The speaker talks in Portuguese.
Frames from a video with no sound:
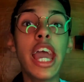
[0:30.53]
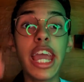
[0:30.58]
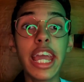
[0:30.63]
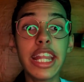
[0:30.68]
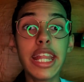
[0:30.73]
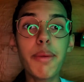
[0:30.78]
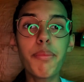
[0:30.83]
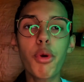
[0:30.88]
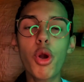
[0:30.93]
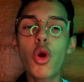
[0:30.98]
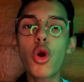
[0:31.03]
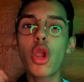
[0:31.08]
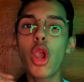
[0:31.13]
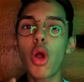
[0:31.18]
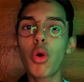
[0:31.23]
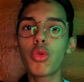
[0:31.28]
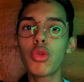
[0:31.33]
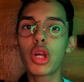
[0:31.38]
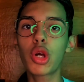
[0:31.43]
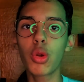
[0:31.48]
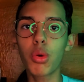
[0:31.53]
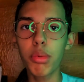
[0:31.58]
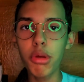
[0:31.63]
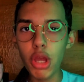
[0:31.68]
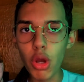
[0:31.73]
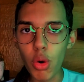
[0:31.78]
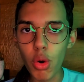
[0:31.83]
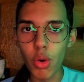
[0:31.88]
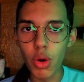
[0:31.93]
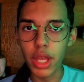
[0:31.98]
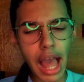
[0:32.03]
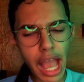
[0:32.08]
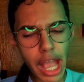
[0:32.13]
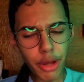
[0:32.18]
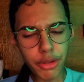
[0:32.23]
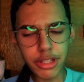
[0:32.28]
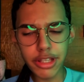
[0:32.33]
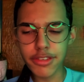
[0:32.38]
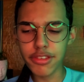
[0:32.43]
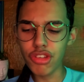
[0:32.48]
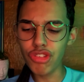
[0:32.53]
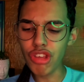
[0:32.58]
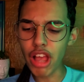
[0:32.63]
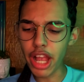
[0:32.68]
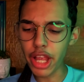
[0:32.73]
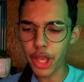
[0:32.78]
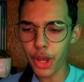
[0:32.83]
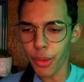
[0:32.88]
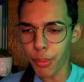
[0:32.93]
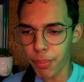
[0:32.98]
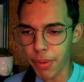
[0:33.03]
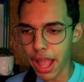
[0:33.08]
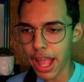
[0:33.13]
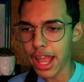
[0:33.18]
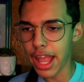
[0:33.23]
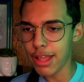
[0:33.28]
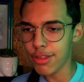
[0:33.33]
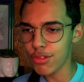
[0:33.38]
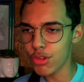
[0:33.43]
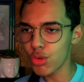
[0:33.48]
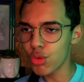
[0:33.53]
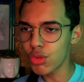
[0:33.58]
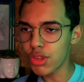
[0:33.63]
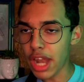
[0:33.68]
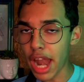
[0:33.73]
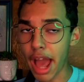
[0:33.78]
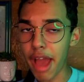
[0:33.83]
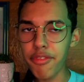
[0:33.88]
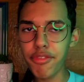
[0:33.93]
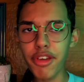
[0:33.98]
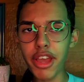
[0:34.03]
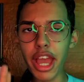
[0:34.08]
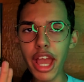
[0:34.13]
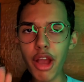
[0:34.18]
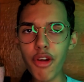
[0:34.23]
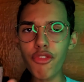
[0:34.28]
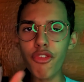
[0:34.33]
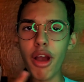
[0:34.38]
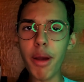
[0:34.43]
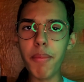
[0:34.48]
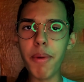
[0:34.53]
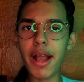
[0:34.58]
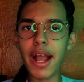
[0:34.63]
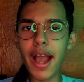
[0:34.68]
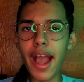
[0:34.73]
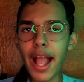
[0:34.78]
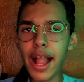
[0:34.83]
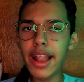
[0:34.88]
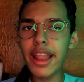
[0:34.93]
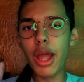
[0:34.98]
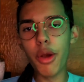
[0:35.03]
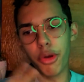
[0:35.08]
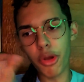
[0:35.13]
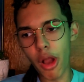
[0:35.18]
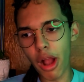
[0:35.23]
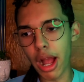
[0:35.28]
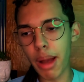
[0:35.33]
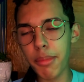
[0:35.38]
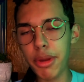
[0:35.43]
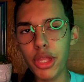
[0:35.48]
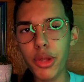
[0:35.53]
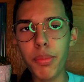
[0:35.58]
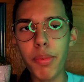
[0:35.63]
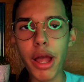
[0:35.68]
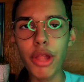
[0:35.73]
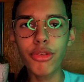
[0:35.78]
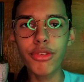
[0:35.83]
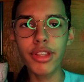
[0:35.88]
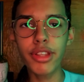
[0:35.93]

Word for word: e depois eu coloco o de Clube Coy. Aí eu disse, já que eu peguei esse no drive, eu vou apagar ele, né, o que eu acabei acabei de upar no